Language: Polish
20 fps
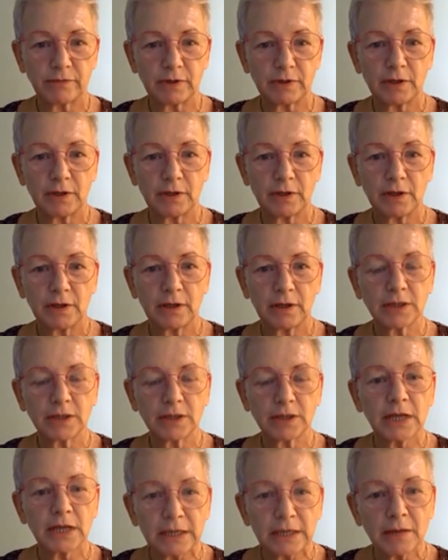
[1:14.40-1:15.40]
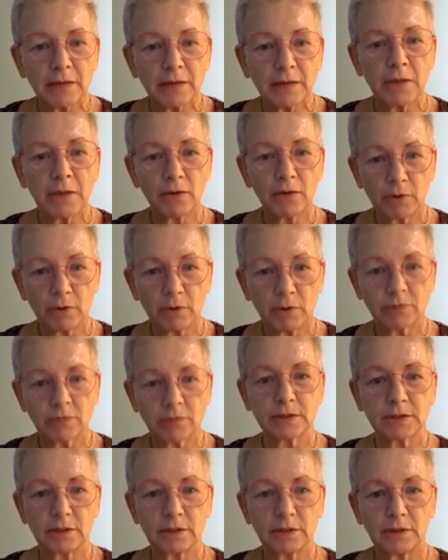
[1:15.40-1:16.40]
w centrum Warszawy. Także
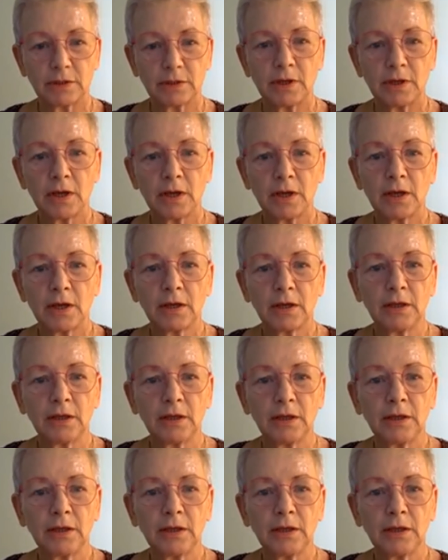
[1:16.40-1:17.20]
inne mają losy.